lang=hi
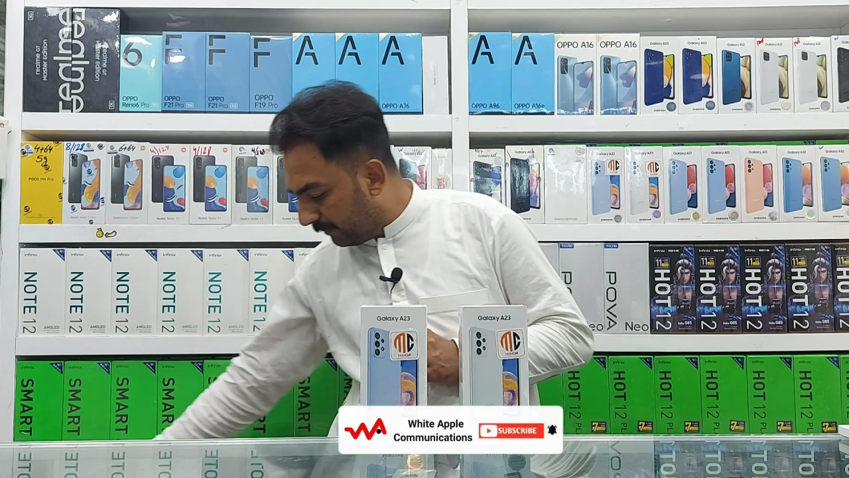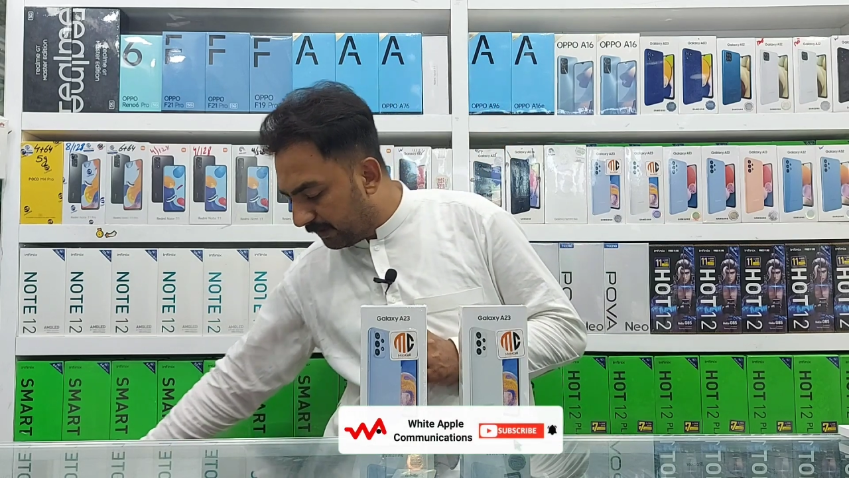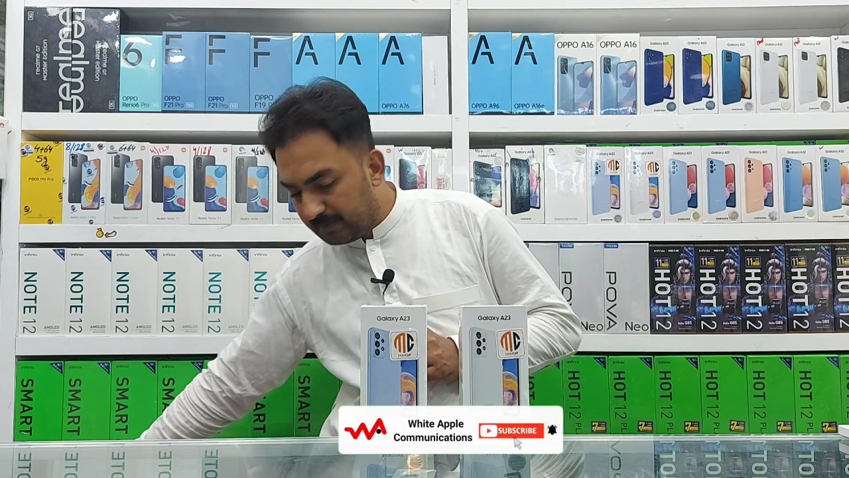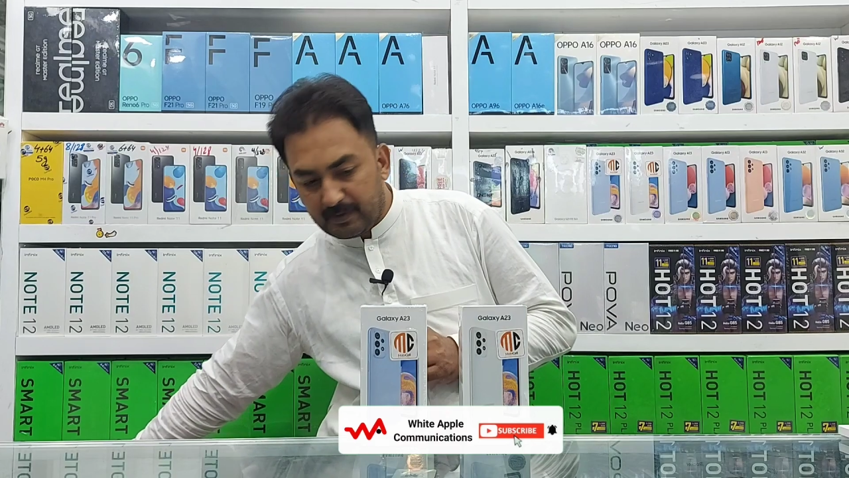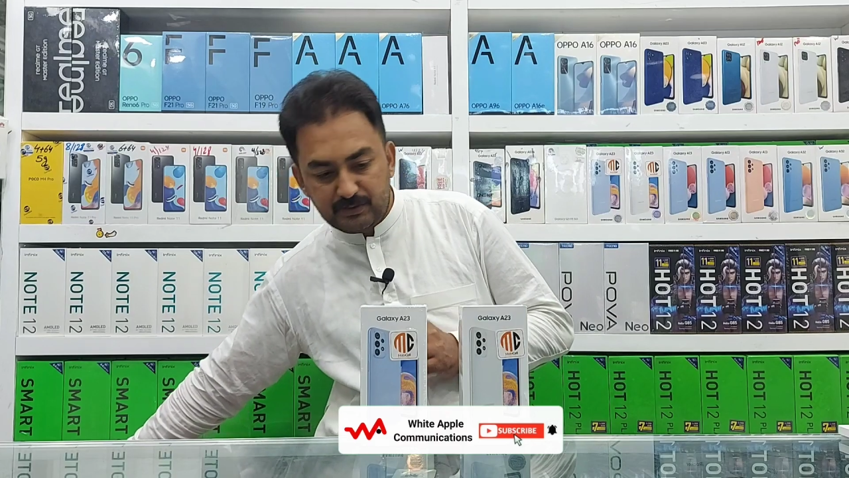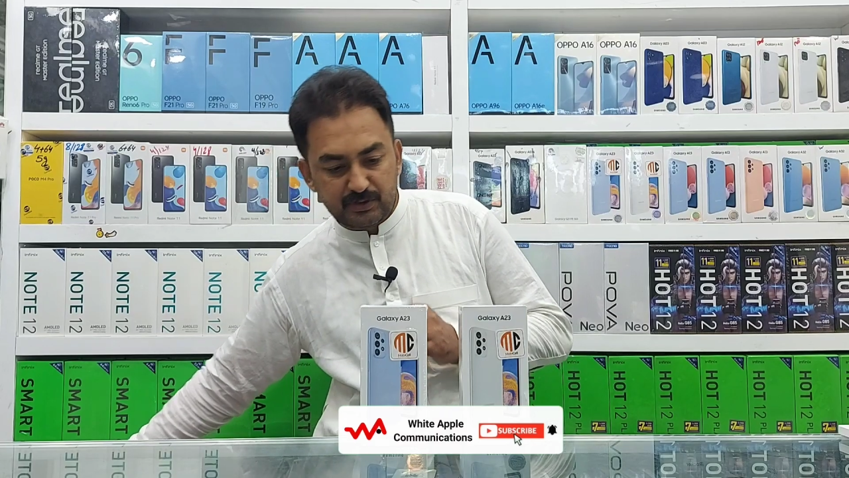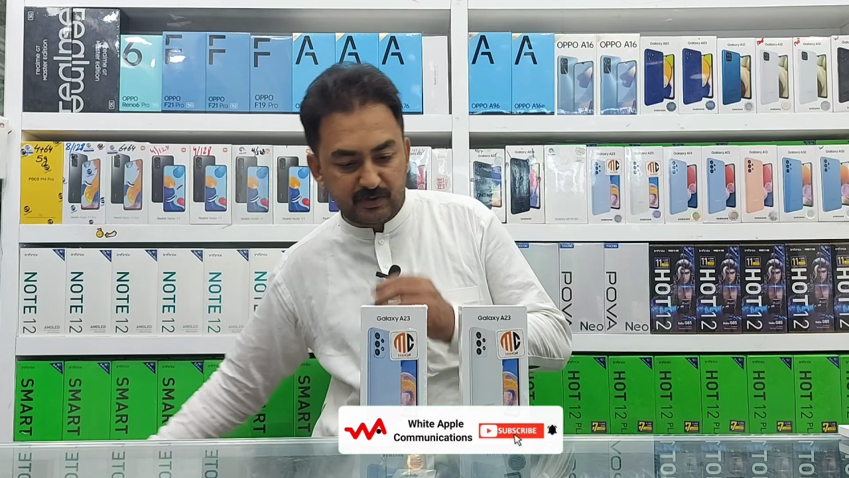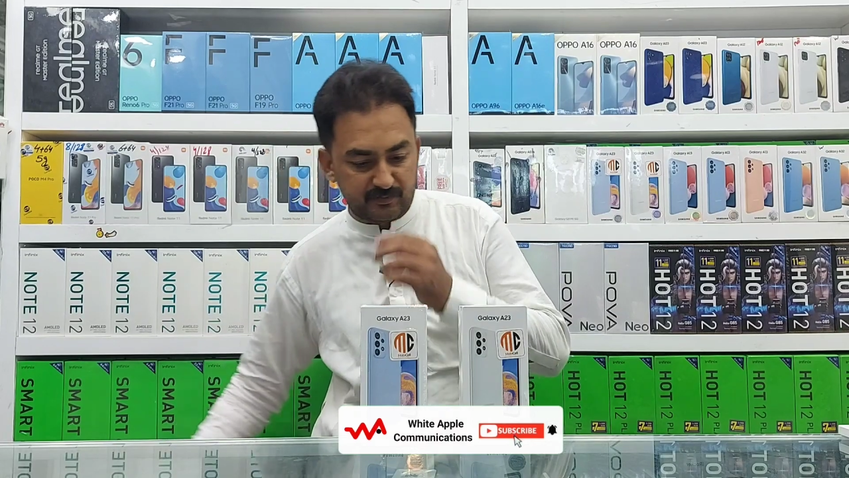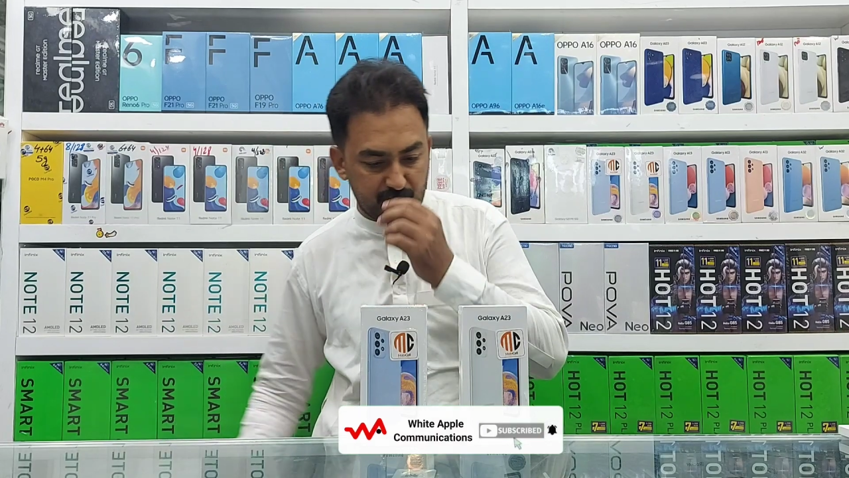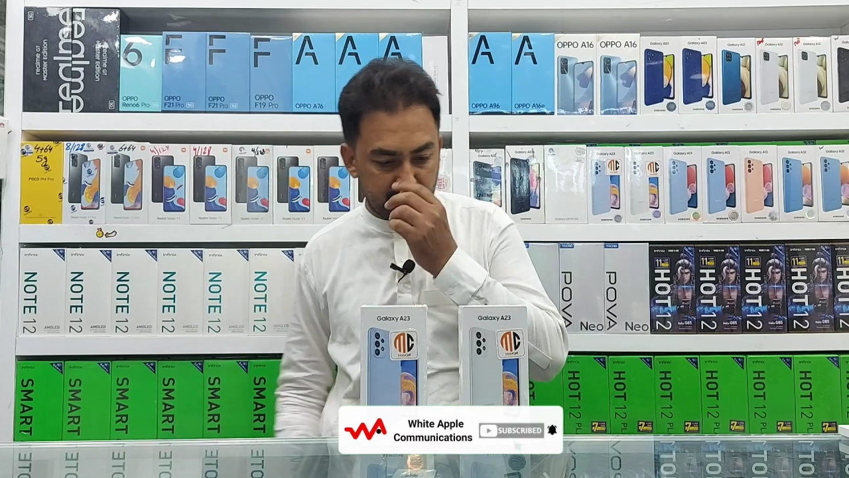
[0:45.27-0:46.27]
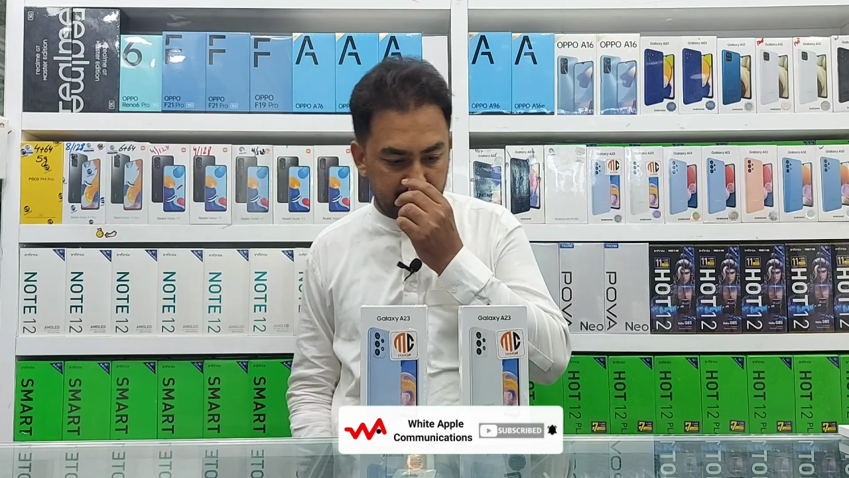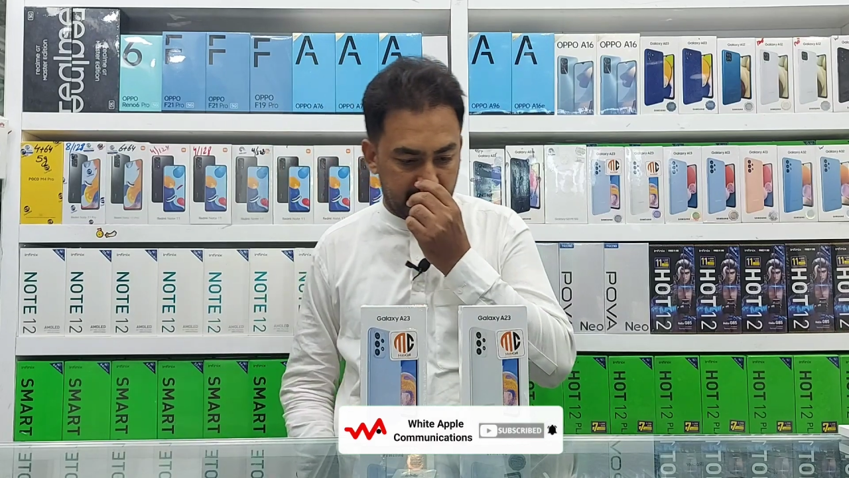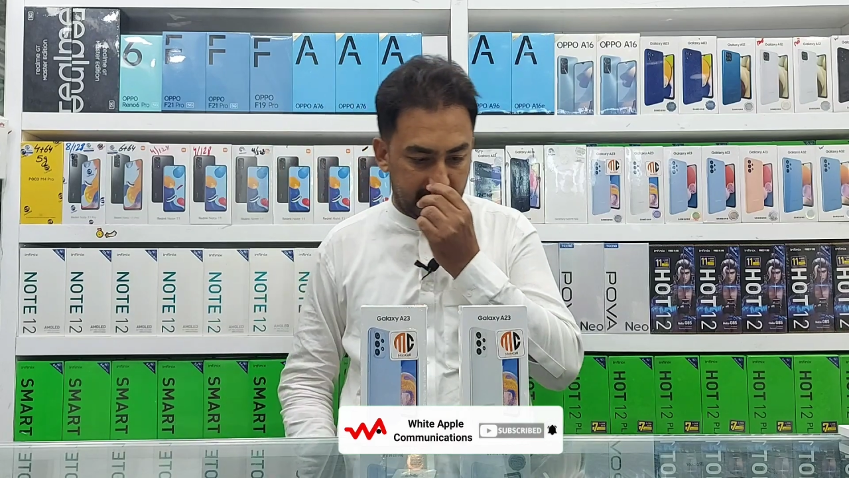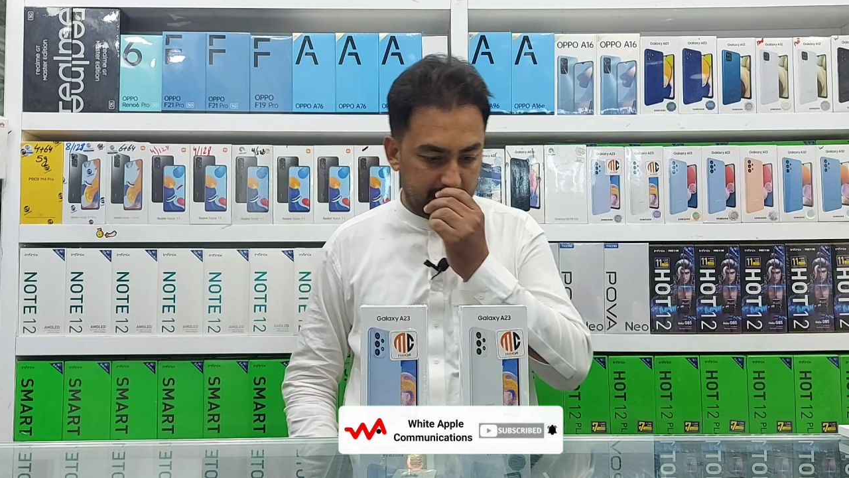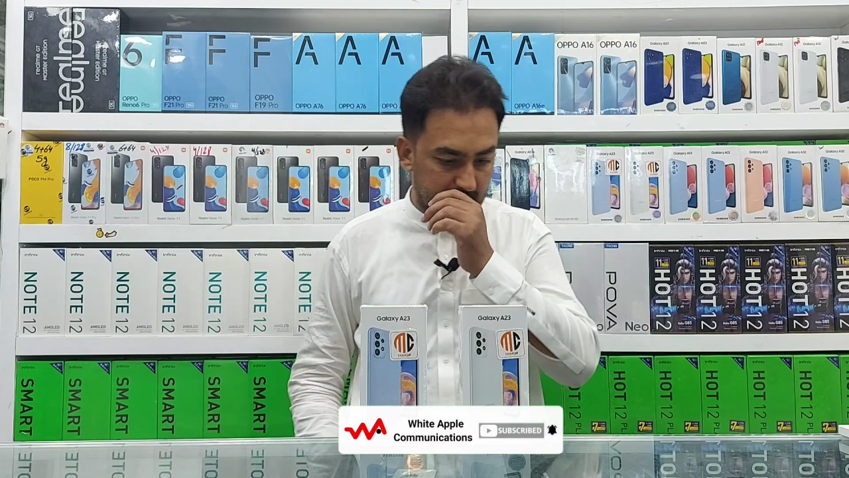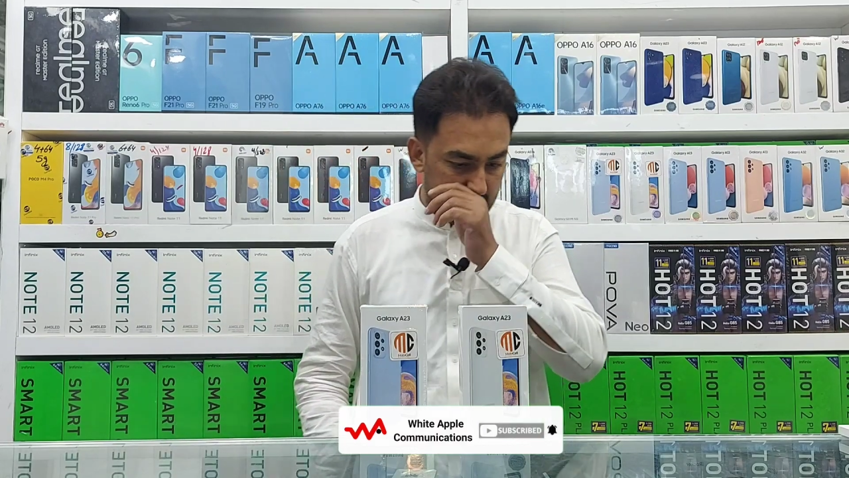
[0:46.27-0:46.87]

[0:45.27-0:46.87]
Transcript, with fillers: हमारे पास जो इस वक्त फ़ोन है